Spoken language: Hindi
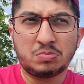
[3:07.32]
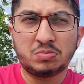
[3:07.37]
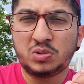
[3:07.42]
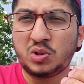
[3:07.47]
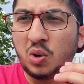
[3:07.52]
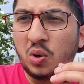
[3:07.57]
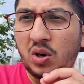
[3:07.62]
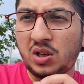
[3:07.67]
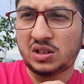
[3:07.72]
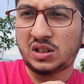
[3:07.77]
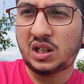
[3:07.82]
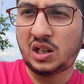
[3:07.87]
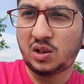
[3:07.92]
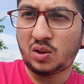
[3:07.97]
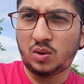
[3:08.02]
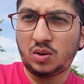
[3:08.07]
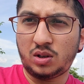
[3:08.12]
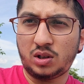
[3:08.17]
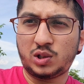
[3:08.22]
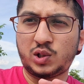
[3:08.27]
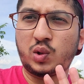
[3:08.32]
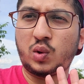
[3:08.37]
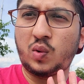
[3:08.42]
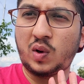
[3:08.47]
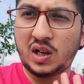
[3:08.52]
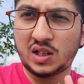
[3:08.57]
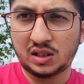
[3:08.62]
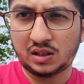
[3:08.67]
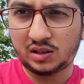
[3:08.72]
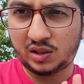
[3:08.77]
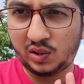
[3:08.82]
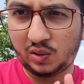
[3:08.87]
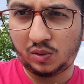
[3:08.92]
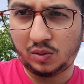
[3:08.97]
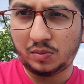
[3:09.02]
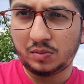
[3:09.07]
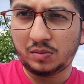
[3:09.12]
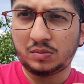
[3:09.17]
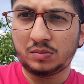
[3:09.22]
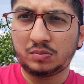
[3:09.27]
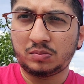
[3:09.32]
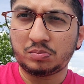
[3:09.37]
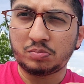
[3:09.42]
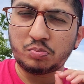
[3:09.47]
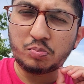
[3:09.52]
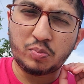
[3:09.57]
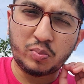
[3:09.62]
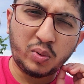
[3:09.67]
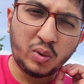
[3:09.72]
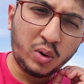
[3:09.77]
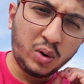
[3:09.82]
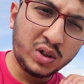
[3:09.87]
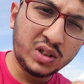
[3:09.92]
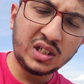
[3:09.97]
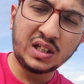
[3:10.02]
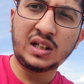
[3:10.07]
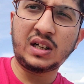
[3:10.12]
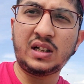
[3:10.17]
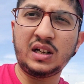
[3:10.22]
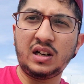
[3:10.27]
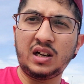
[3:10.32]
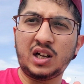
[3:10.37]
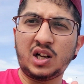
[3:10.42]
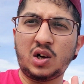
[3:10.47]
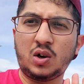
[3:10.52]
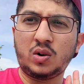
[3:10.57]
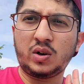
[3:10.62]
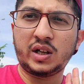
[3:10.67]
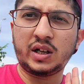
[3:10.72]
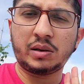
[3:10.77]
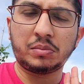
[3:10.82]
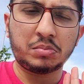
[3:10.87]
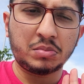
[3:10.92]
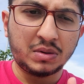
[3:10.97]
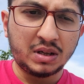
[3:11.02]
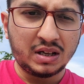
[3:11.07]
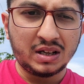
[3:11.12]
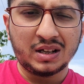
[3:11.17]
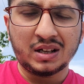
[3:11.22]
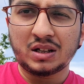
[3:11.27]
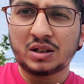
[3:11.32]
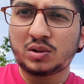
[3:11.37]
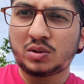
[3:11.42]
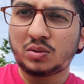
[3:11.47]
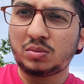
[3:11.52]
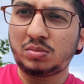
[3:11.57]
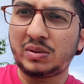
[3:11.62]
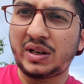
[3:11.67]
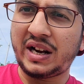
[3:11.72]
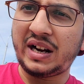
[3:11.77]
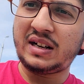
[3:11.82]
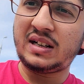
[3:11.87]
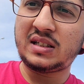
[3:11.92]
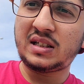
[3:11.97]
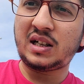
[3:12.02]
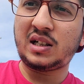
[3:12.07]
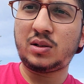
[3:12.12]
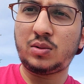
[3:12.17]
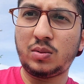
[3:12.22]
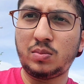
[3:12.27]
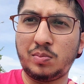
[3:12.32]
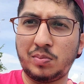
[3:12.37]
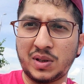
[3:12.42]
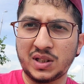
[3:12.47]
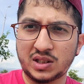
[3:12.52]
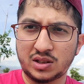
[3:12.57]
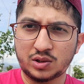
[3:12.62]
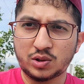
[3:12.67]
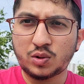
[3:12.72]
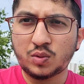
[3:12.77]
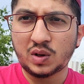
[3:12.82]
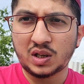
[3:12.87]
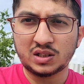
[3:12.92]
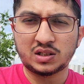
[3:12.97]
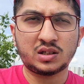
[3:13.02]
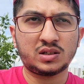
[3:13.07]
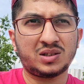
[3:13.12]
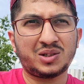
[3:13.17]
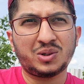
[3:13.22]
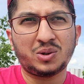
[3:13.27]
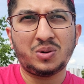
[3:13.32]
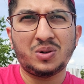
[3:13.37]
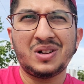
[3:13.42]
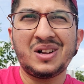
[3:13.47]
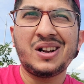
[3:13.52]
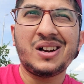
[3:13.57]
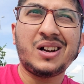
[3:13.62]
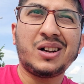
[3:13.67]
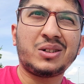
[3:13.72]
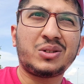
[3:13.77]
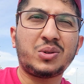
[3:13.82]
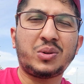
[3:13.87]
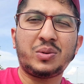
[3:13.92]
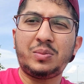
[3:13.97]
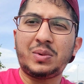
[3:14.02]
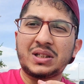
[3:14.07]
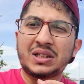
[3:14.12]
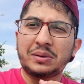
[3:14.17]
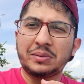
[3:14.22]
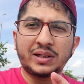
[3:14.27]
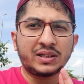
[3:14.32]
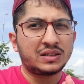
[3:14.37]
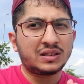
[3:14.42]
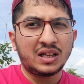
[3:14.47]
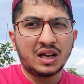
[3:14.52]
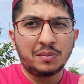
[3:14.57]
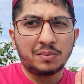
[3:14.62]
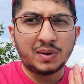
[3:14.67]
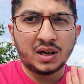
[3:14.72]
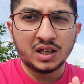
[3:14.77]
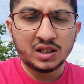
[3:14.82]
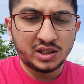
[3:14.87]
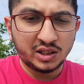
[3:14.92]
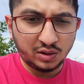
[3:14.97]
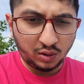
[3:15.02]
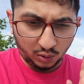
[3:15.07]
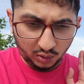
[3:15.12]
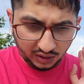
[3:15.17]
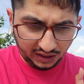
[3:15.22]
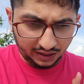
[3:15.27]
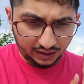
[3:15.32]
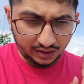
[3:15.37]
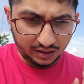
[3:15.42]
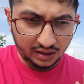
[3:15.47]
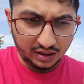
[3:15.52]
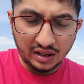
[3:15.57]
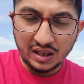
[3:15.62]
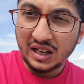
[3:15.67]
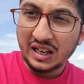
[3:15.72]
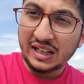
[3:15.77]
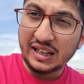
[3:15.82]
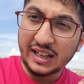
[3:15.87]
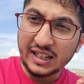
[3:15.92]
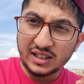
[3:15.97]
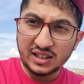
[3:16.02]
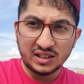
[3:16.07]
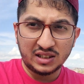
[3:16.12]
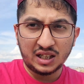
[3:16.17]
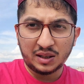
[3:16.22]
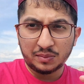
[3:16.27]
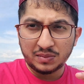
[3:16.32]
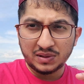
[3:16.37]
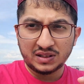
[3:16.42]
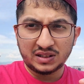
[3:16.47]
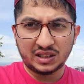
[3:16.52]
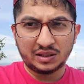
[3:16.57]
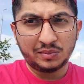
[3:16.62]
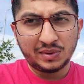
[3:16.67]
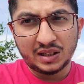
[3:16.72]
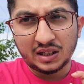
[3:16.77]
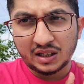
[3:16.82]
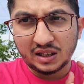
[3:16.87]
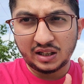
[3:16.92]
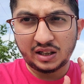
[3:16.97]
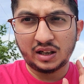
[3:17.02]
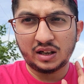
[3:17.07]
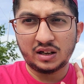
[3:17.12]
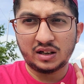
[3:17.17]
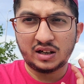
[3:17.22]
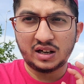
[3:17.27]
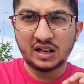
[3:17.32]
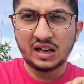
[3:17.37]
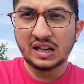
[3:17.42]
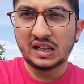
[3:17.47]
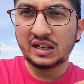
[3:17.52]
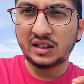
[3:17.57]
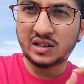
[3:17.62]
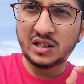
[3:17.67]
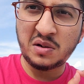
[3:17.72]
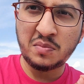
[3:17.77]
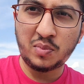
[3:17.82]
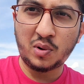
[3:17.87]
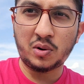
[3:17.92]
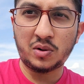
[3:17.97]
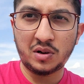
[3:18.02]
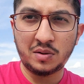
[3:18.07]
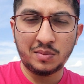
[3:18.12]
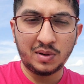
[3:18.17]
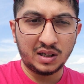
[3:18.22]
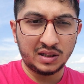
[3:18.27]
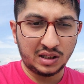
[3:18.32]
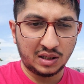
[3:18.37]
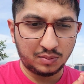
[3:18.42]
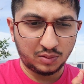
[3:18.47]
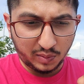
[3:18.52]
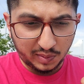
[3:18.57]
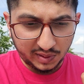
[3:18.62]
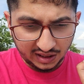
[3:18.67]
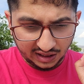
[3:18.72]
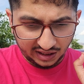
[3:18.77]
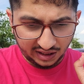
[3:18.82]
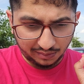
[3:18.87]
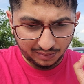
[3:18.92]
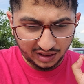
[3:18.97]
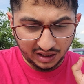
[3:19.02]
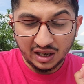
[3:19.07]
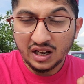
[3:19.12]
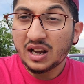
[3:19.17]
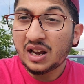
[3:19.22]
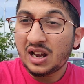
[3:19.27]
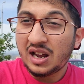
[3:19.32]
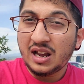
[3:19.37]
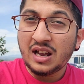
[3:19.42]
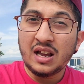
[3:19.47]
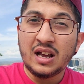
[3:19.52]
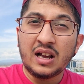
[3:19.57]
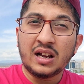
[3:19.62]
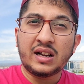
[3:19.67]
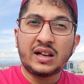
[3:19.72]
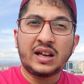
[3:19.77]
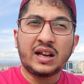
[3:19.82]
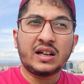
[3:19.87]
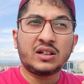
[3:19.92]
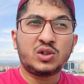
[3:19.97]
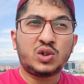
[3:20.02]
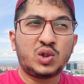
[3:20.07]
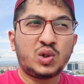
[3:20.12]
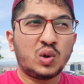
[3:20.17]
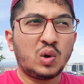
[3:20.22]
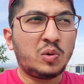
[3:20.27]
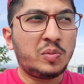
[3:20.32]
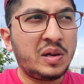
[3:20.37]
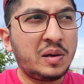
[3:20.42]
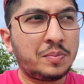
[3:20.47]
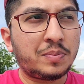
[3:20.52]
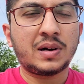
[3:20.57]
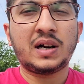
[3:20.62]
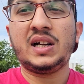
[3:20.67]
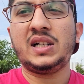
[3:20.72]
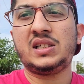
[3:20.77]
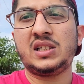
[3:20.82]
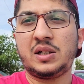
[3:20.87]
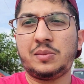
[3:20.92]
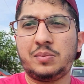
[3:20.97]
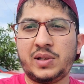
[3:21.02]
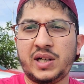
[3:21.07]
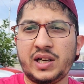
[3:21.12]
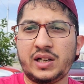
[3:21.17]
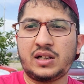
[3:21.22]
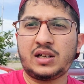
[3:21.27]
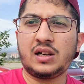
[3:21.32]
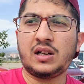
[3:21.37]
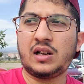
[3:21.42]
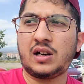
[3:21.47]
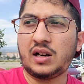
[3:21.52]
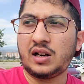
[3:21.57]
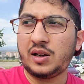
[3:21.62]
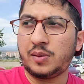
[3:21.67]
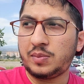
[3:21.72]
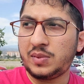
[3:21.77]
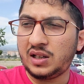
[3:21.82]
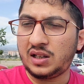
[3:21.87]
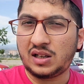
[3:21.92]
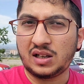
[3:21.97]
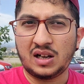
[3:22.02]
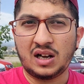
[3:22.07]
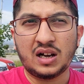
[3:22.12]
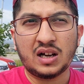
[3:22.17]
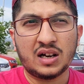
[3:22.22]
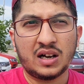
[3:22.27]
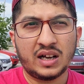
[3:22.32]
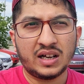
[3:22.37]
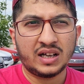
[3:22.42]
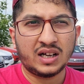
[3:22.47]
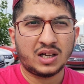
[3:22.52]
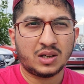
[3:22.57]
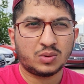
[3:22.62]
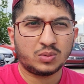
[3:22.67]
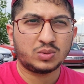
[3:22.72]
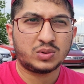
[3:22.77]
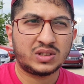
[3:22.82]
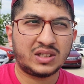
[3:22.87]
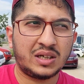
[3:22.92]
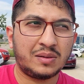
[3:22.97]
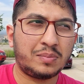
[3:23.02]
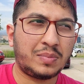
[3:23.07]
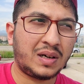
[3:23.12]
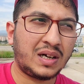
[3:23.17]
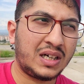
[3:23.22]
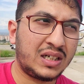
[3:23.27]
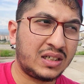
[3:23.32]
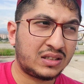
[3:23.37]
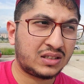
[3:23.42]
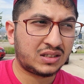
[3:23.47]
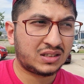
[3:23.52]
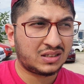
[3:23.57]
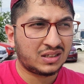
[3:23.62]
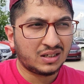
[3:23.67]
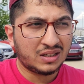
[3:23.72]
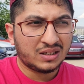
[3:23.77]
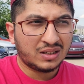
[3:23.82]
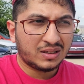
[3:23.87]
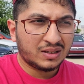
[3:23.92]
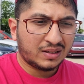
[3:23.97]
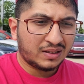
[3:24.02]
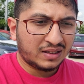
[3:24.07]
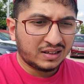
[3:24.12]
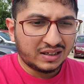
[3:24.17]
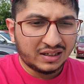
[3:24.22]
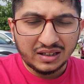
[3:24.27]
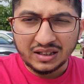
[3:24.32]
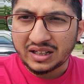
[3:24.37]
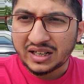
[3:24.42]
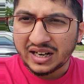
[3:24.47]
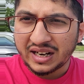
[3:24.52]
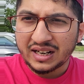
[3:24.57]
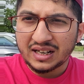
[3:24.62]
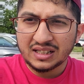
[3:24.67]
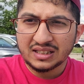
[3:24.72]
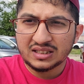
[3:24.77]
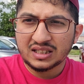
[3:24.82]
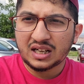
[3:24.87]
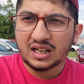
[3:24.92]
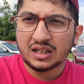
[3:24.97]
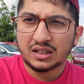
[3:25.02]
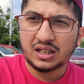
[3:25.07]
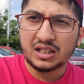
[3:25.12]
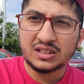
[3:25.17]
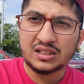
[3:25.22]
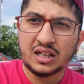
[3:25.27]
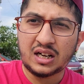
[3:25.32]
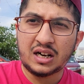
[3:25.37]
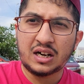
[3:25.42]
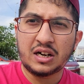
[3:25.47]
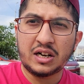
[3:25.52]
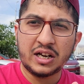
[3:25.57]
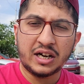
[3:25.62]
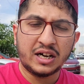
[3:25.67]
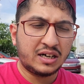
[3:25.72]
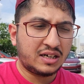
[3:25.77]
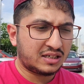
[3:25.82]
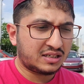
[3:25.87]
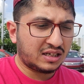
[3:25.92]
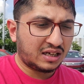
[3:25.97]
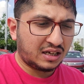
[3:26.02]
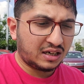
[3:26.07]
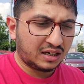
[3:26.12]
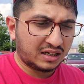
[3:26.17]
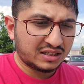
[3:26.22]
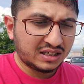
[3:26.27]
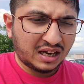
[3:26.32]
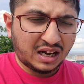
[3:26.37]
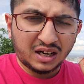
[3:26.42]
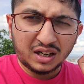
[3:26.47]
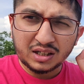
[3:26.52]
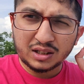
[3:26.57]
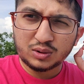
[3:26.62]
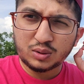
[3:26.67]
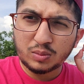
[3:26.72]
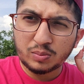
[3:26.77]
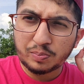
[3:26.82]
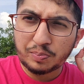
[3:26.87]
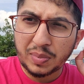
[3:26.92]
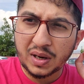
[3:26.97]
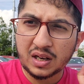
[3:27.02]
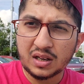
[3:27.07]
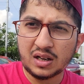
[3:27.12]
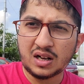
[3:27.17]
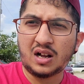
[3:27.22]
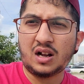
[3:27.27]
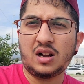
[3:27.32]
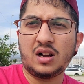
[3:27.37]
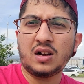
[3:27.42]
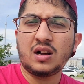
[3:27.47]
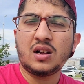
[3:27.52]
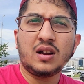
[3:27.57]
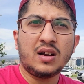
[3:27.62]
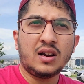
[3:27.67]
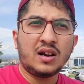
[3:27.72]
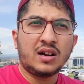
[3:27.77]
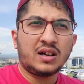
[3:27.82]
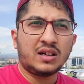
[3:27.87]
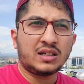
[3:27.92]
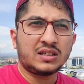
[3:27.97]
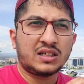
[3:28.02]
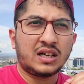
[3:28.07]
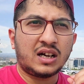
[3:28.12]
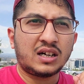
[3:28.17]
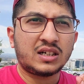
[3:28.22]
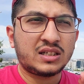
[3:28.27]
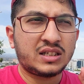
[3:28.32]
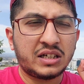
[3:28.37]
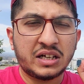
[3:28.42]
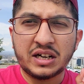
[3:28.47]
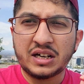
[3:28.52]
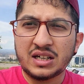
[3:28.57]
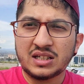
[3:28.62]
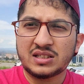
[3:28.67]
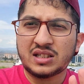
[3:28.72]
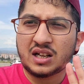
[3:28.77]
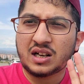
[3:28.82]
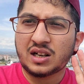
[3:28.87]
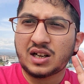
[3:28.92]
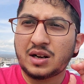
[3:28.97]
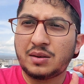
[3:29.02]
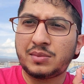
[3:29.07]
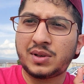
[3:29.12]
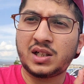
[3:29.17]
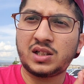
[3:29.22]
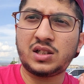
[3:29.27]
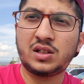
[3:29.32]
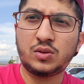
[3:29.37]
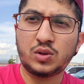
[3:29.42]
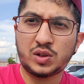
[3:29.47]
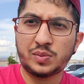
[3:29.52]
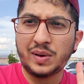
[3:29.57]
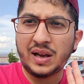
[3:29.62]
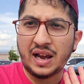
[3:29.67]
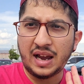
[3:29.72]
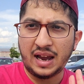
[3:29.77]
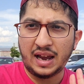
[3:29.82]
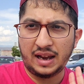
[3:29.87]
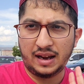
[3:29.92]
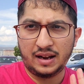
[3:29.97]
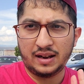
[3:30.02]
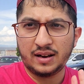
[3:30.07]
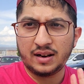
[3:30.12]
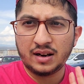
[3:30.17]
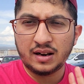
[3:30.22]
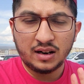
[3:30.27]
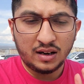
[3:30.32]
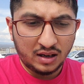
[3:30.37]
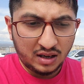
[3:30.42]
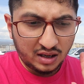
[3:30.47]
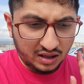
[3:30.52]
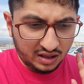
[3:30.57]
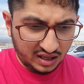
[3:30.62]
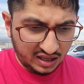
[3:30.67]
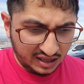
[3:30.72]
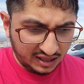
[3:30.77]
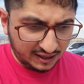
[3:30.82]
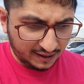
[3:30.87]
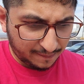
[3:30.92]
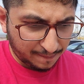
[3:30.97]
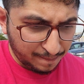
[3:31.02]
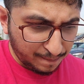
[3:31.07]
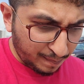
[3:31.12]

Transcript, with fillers: दो हज़ार डॉलर छुड़वा सकते हो बहुत ज़्यादा टिल लगाओगे तो डेढ़ हज़ार तो मस्त छुड़वा सकते हो तो मतलब इतना मार्जिन होता है ये चीज़ आपने जहन में रखनी है ठीक है कितनी इंपॉर्टेंट बात आपको बताई है मैंने कि जो भी प्राइस अपडेट कर रहा है अपनी लगा रहा है यार उसके पास डेढ़ हज़ार हज़ार डेढ़ हज़ार हज़ार का तो पक्का हज़ार से डेढ़ हज़ार का मार्जिन उसमें है ठीक है